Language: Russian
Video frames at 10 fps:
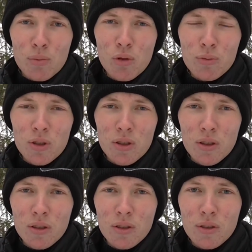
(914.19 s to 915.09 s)

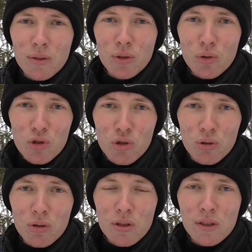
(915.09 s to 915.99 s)
Помните,
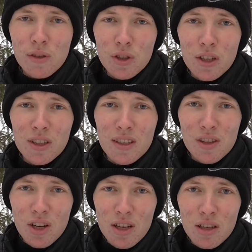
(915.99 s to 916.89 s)
ночью свет от
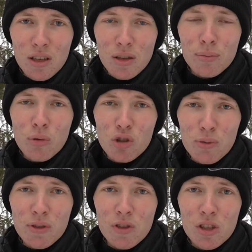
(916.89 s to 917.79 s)
костра
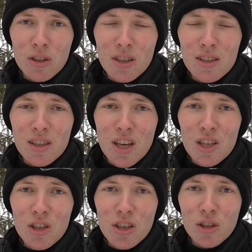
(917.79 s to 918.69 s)
может быть виден на
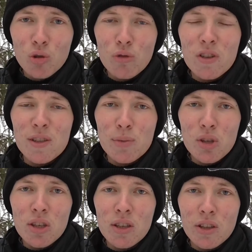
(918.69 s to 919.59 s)
расстоянии до
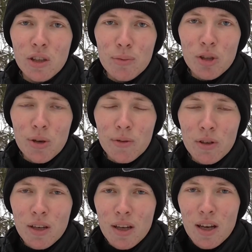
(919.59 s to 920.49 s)
8 километров,
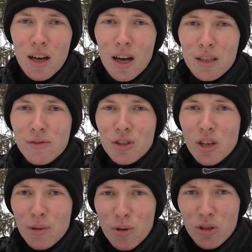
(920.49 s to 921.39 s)
а
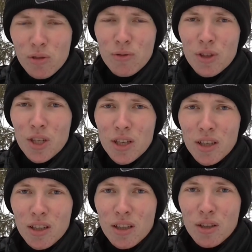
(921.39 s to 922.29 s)
свет карманного
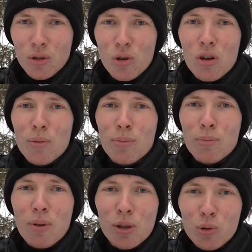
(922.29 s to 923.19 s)
фонарика до
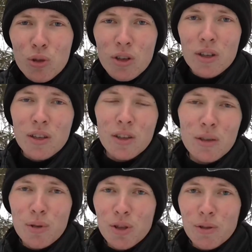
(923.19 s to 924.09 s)
полутора
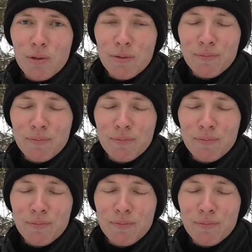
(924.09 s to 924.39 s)
километров.